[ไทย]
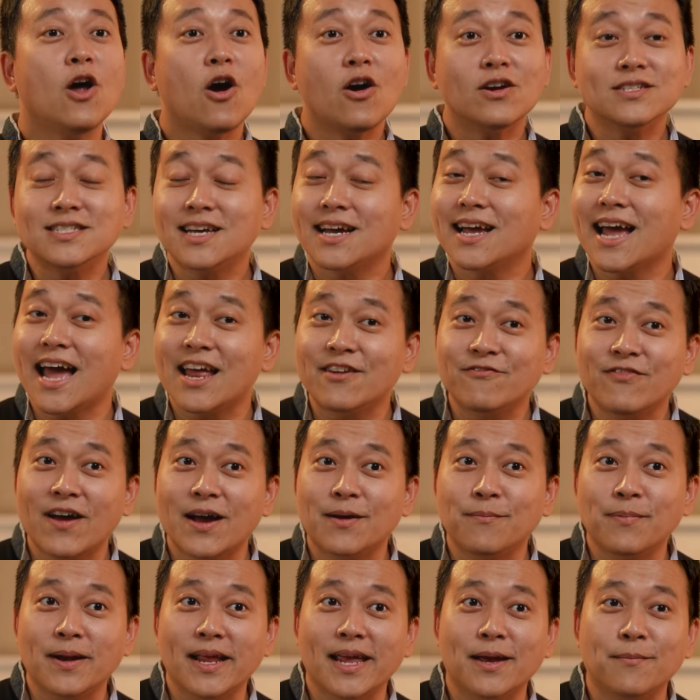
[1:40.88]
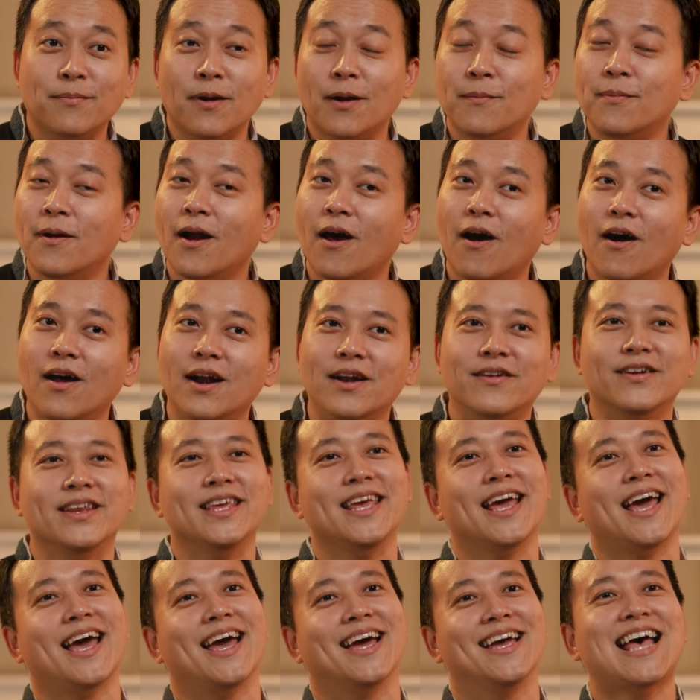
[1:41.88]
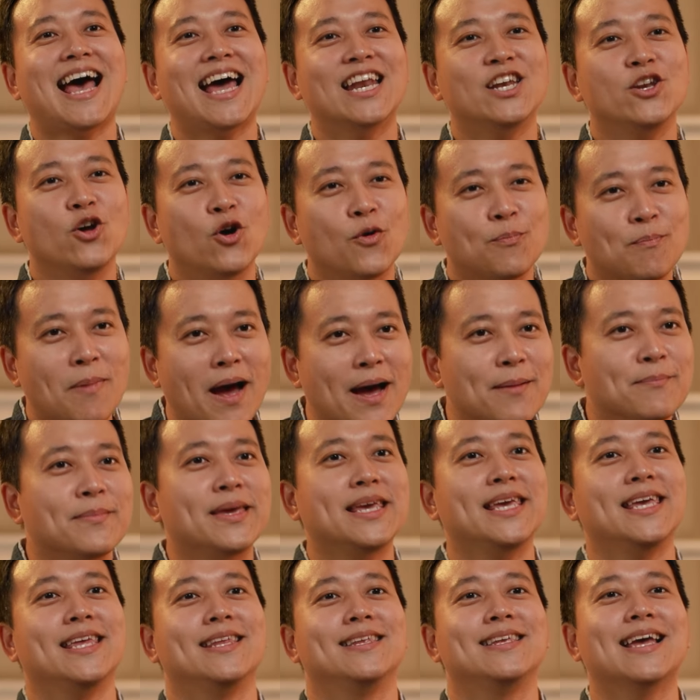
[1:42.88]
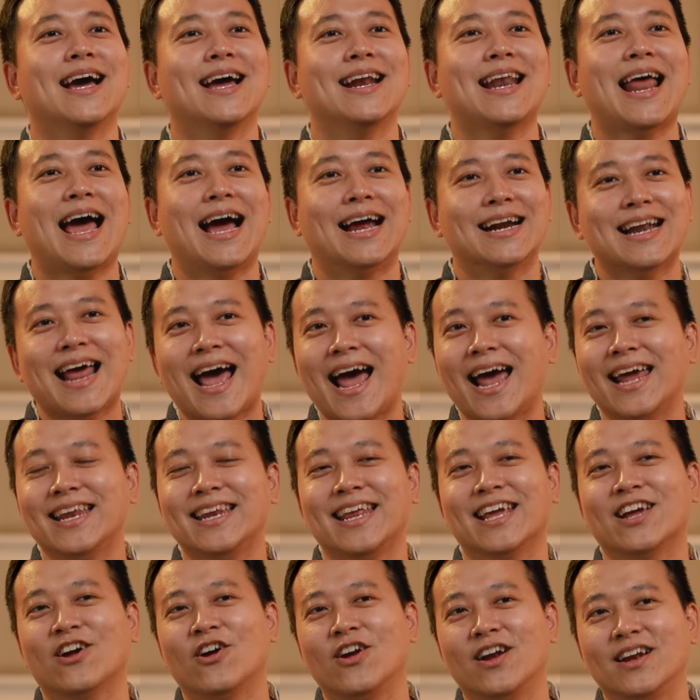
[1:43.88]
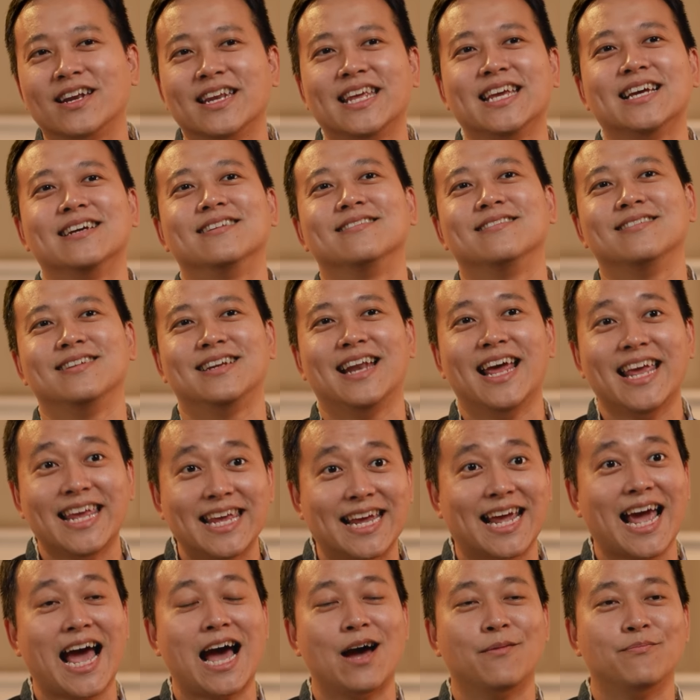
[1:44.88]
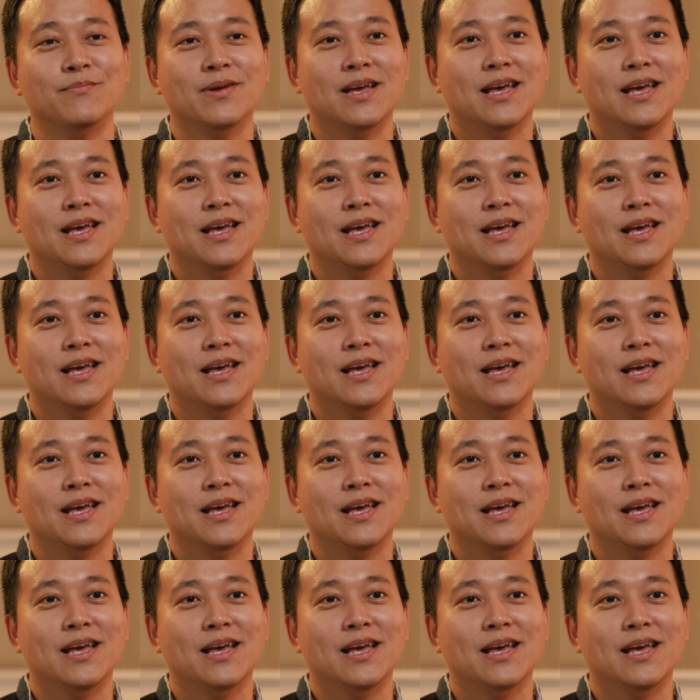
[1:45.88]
นอกจากการฟังเพลงเพราะๆแล้วเนี่ยสารโดปามีนยังหลั่งได้ในกรณีอื่นๆได้อีกครับ